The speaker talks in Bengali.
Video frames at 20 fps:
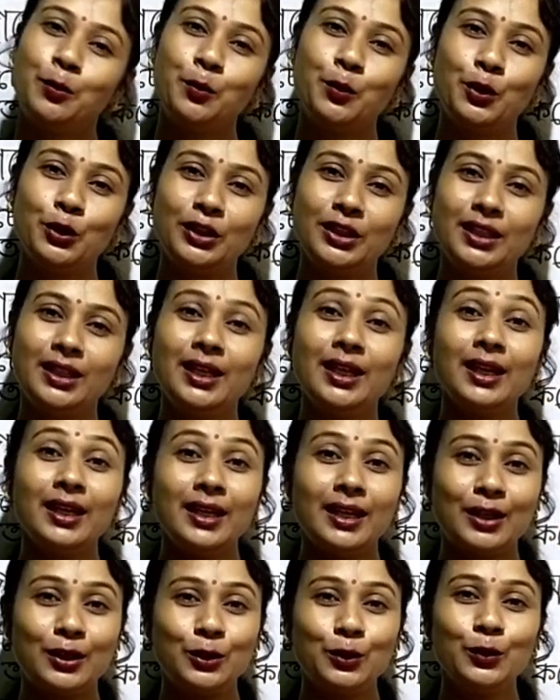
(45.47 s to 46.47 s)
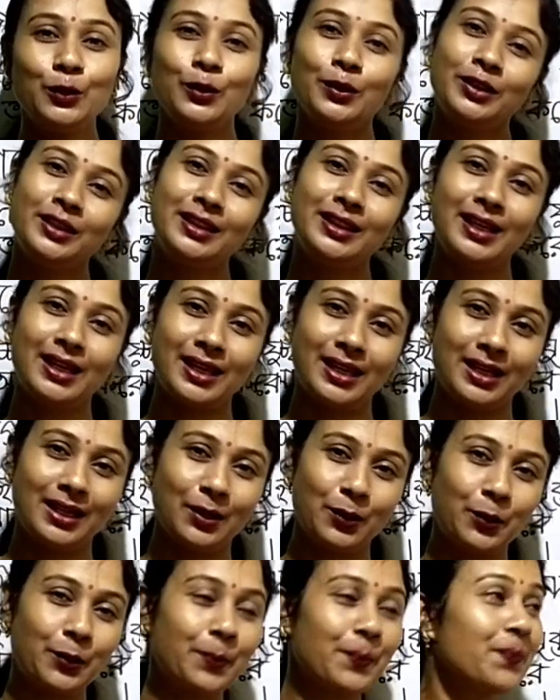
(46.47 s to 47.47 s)
মন দিয়ে একটু দেখে
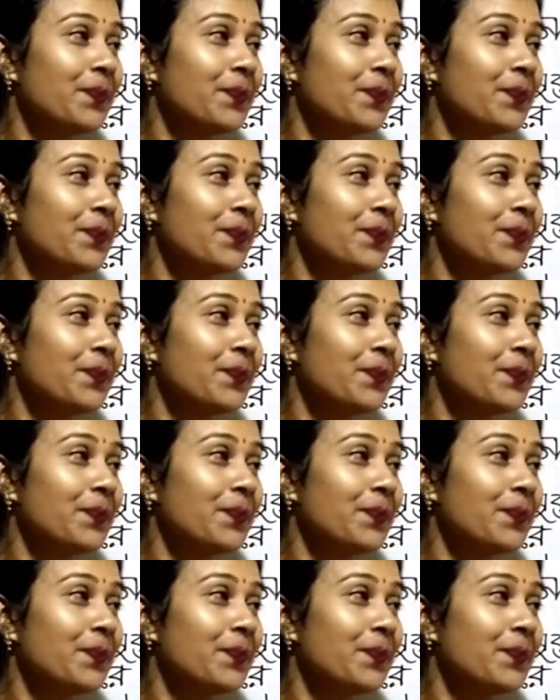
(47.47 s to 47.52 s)
নাও